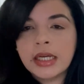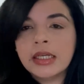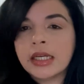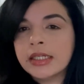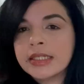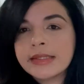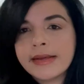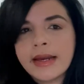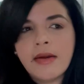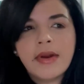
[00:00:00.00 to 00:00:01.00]
y aquí
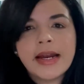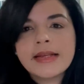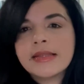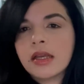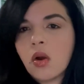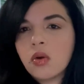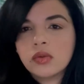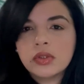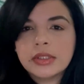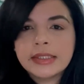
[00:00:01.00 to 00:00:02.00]
quisiera hablar así con
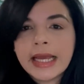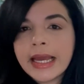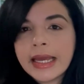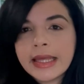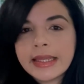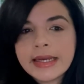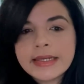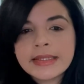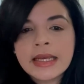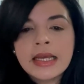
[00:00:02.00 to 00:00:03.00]
ustedes.